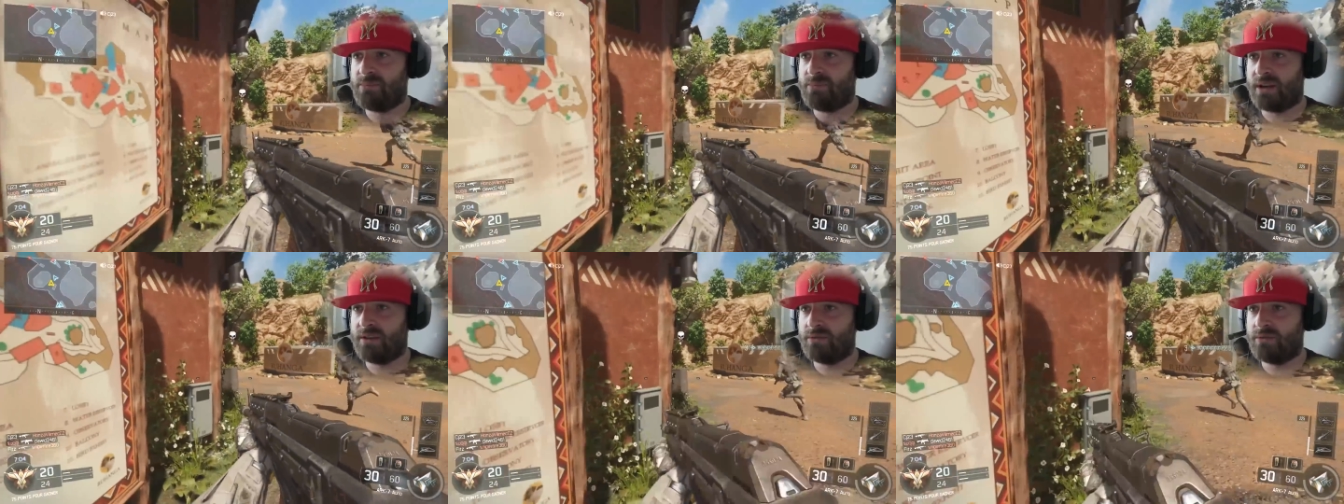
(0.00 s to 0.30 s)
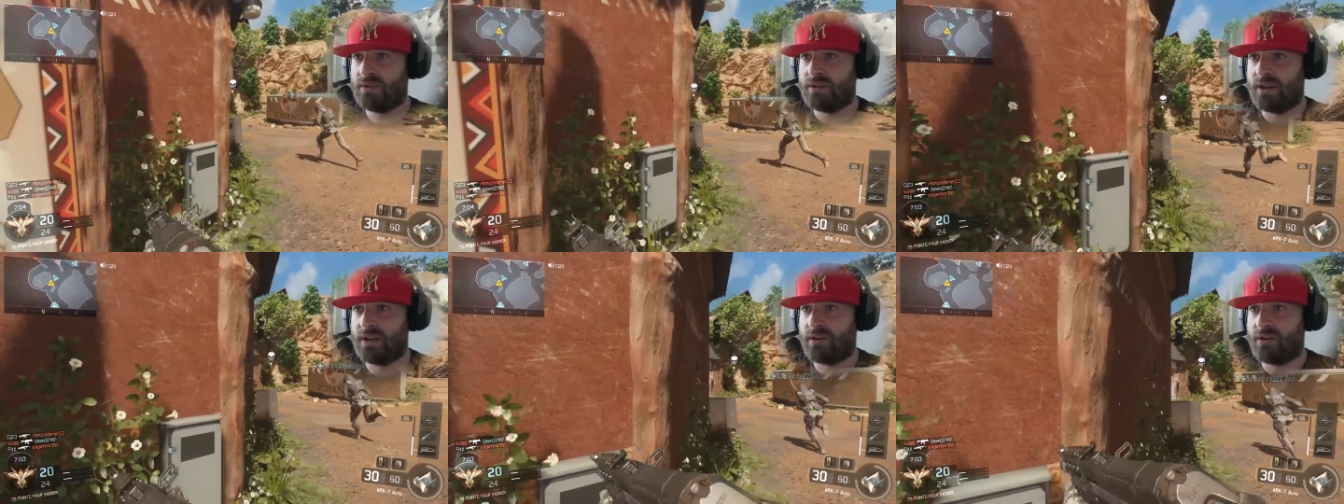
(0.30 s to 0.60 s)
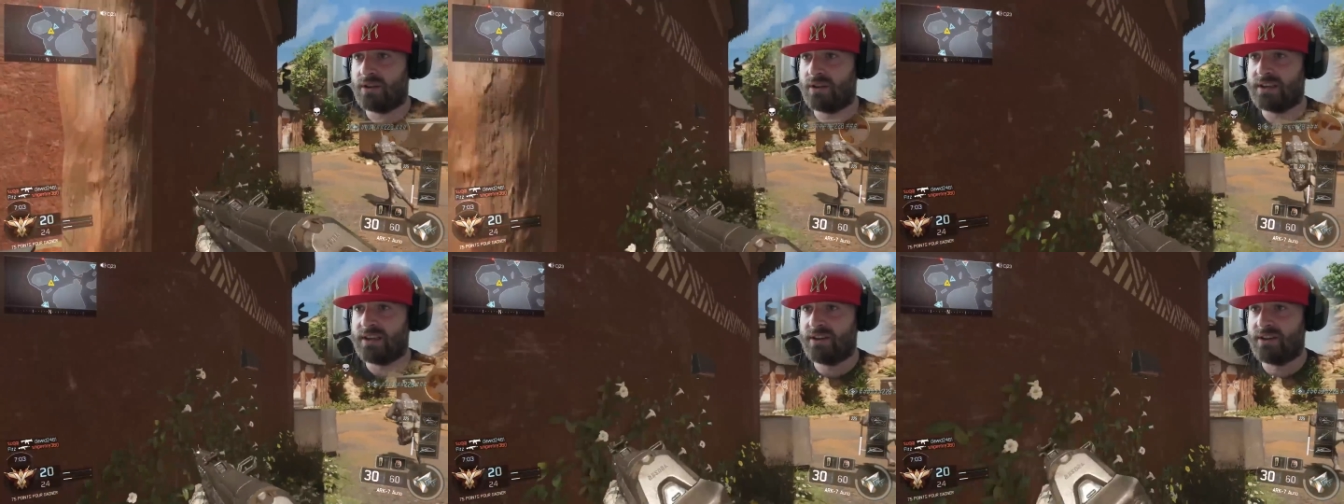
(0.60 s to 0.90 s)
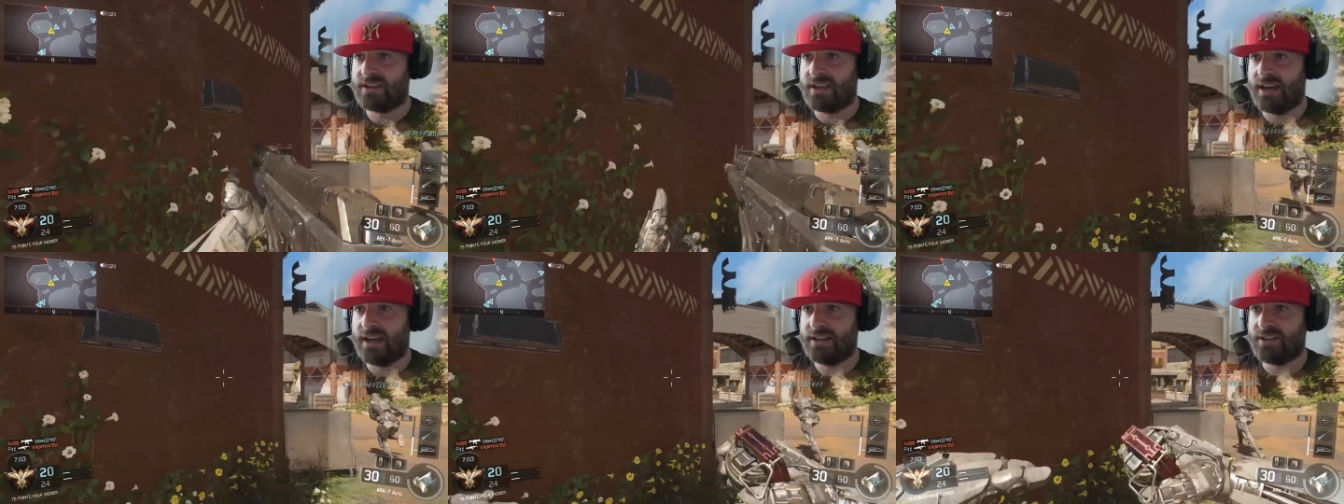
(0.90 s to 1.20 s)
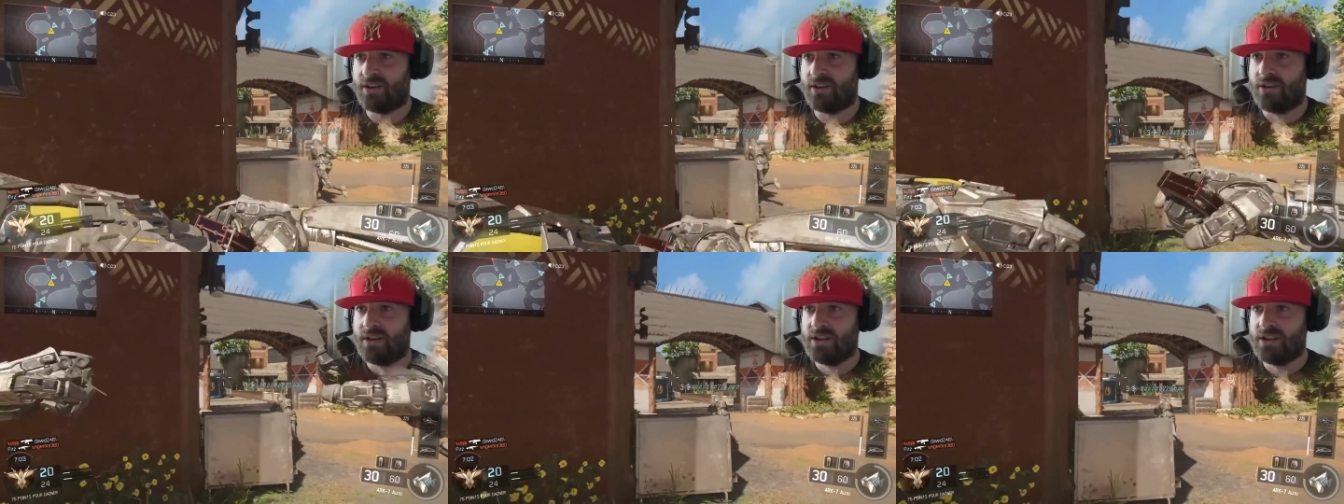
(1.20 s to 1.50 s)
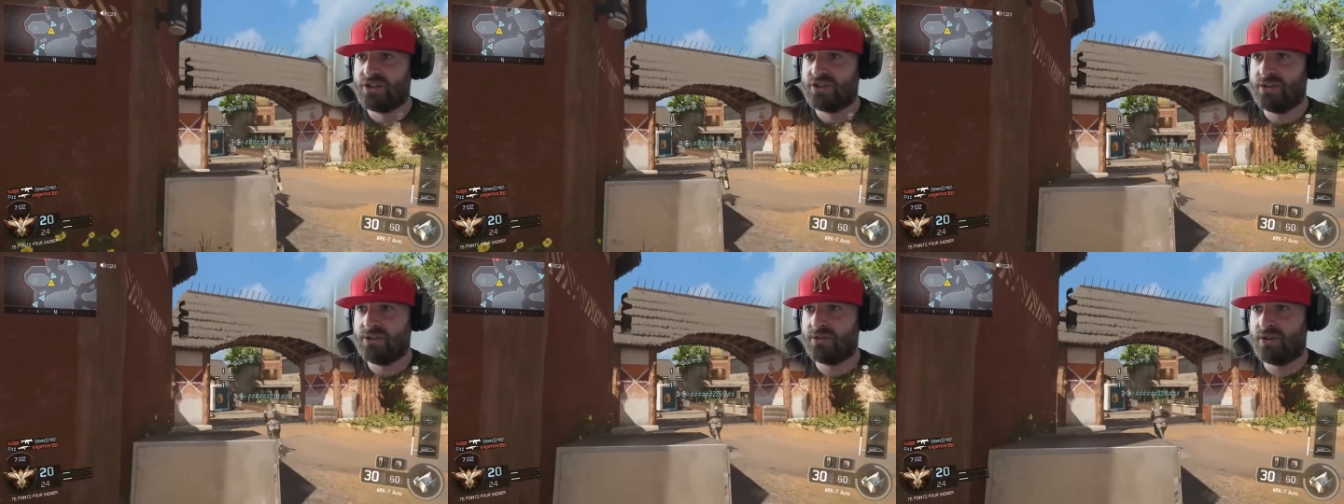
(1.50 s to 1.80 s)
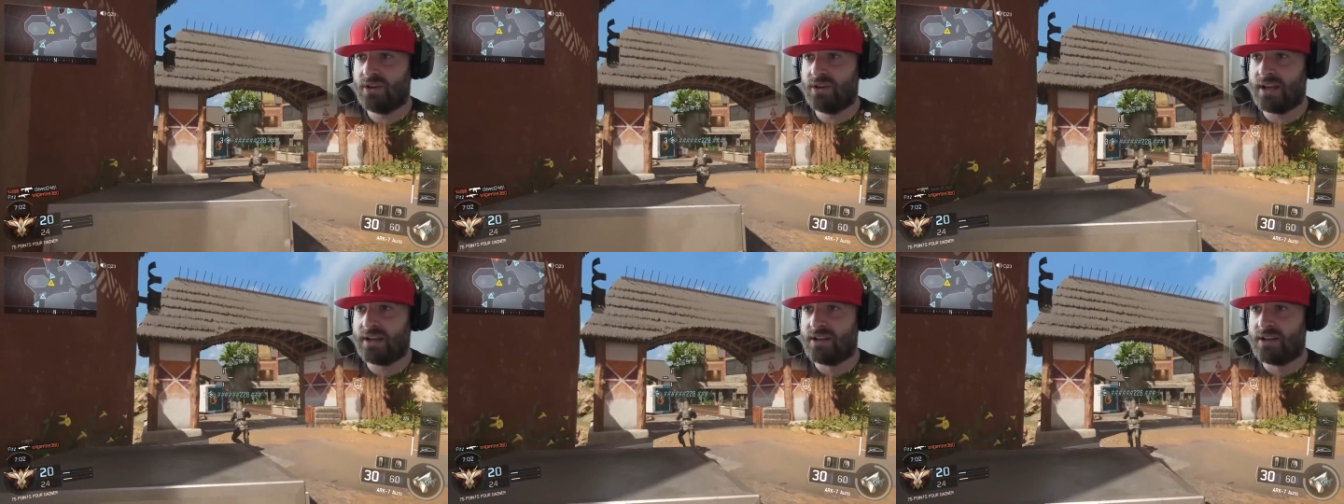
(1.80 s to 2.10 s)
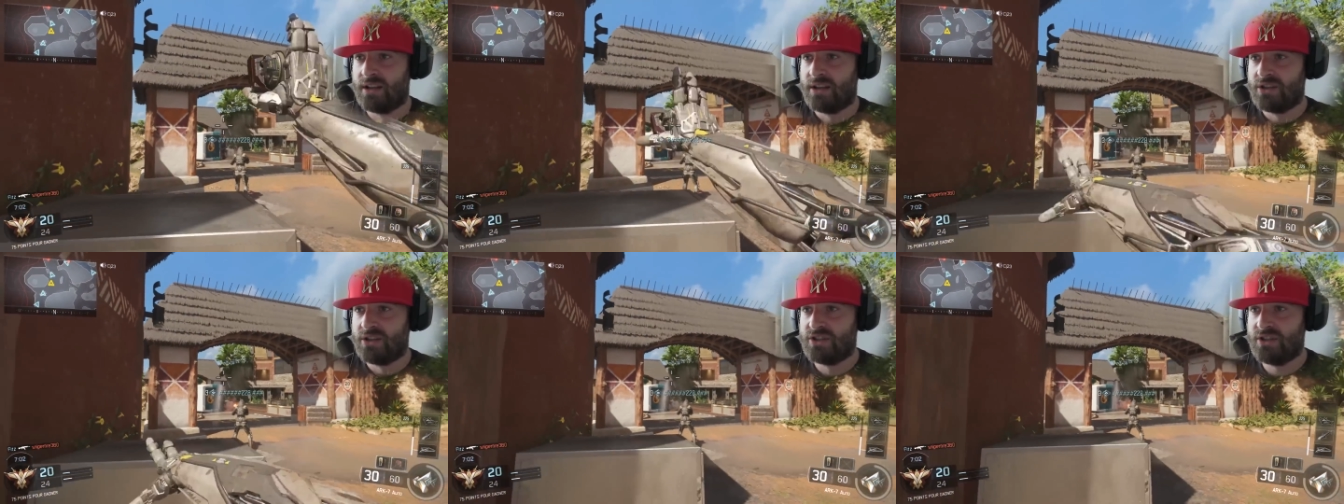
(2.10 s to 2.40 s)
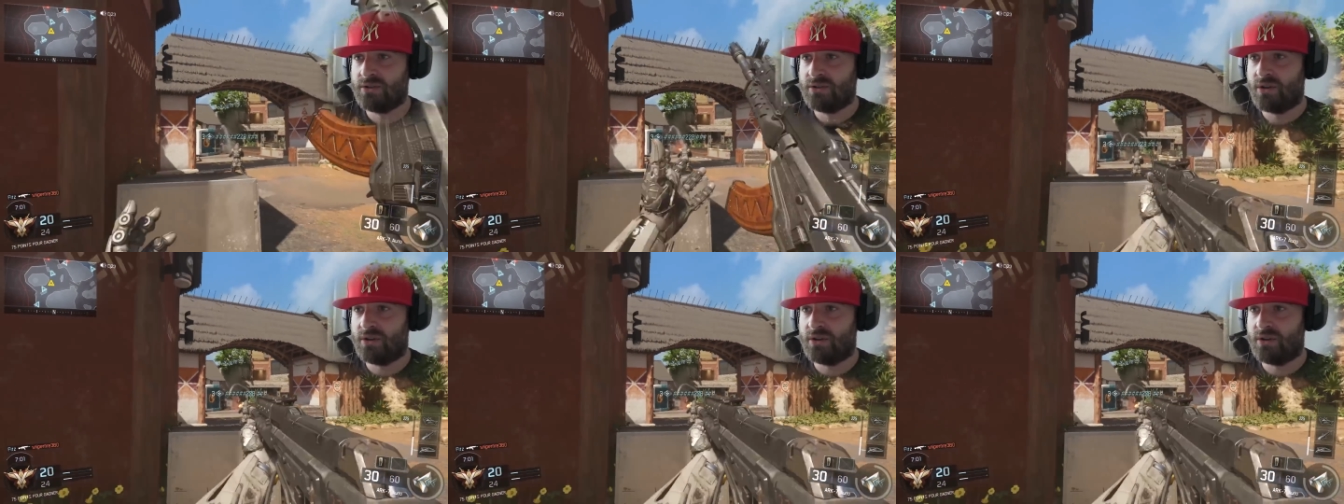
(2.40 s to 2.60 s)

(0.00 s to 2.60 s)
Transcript: pas un autre Là, ok, ok, attends, j'ai une grenade, j'ai une